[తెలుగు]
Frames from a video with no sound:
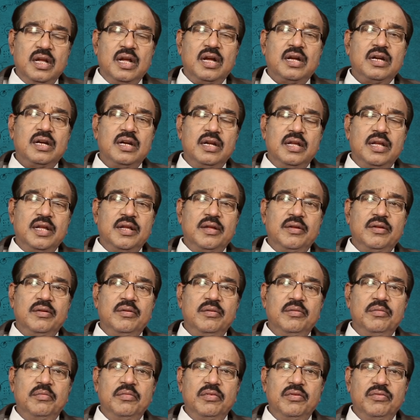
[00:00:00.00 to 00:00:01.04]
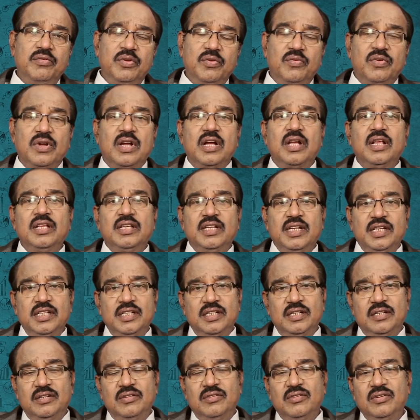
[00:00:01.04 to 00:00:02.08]
అక్కడ వివాహాలు
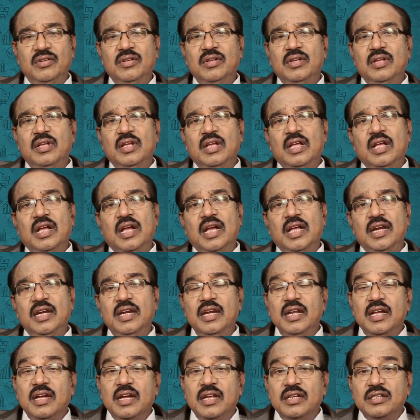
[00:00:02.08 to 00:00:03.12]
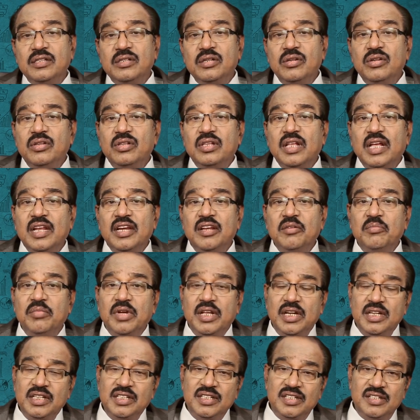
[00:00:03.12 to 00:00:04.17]
చేయించడం అన్ని ఖర్చులు తానే
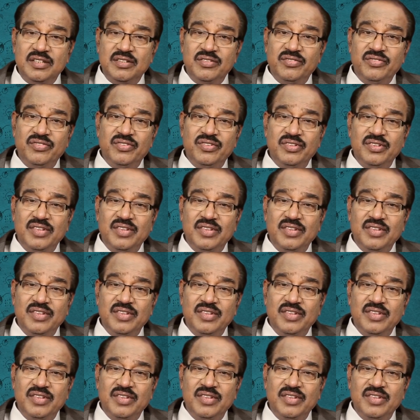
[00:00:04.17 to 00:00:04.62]
భరించడం